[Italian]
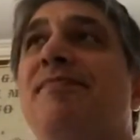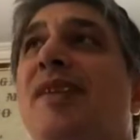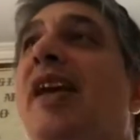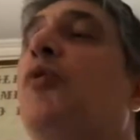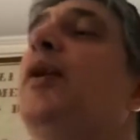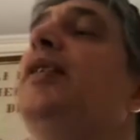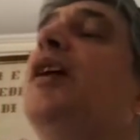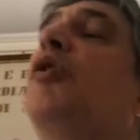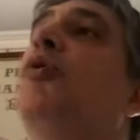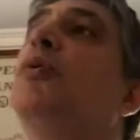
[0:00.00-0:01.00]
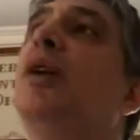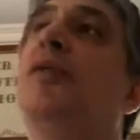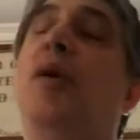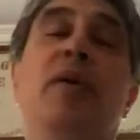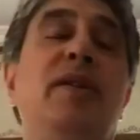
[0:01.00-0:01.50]
E quindi ancora una
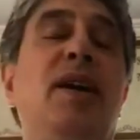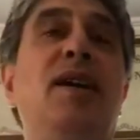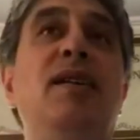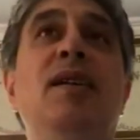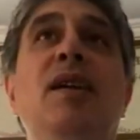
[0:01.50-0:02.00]
volta